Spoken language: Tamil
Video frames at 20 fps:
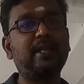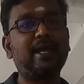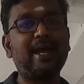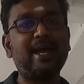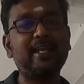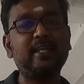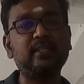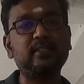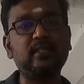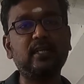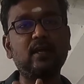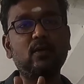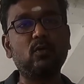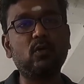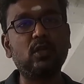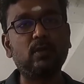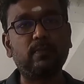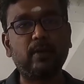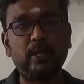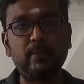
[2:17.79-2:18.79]
டேரெக்டாக
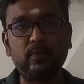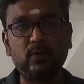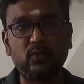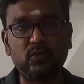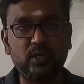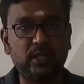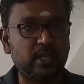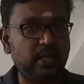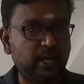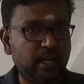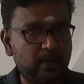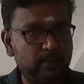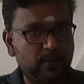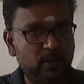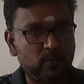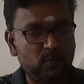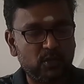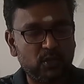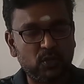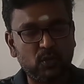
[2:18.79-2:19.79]
உங்களுக்கு பைப்பில் வந்து நீங்கள் கனெக்ட்
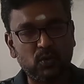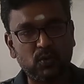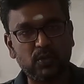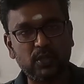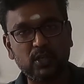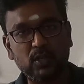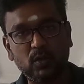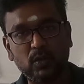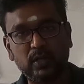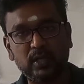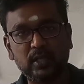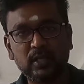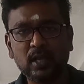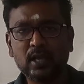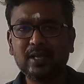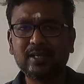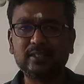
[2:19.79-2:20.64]
பண்ண முடியும் இன்னொன்று